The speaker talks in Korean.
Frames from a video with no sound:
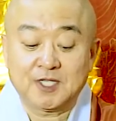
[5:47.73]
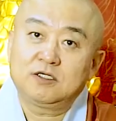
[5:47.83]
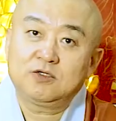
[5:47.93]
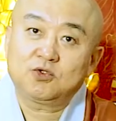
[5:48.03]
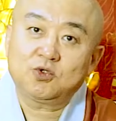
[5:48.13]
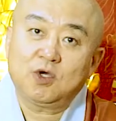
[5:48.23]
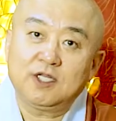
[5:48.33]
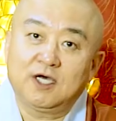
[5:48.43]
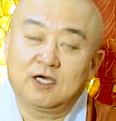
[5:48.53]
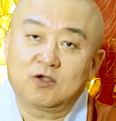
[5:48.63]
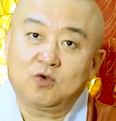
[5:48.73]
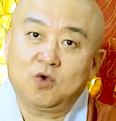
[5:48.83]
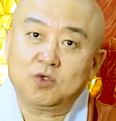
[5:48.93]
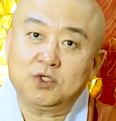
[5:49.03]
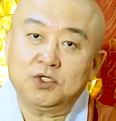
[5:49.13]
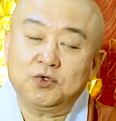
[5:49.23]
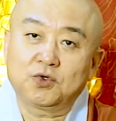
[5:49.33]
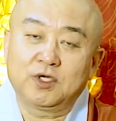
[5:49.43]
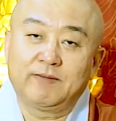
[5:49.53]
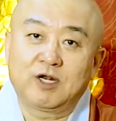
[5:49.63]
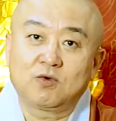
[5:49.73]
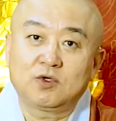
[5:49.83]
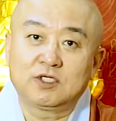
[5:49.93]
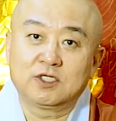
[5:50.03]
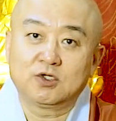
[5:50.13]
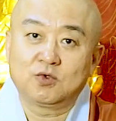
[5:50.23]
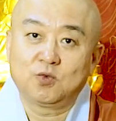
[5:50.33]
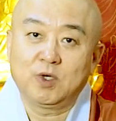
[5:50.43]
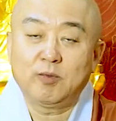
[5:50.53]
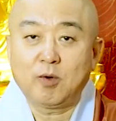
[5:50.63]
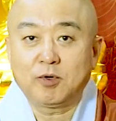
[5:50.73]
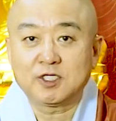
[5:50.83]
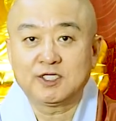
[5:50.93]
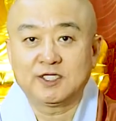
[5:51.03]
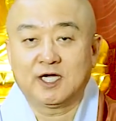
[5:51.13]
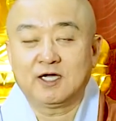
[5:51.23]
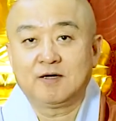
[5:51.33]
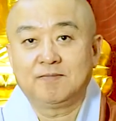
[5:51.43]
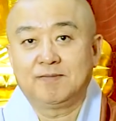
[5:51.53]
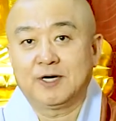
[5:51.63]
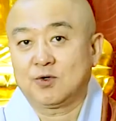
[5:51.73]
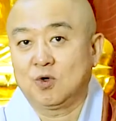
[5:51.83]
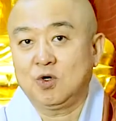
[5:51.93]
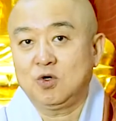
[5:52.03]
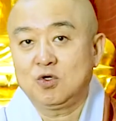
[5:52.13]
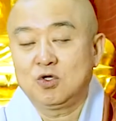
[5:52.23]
그리고 또 하나 코끼리 고기와 말고기는 왜 못 먹느냐? 바로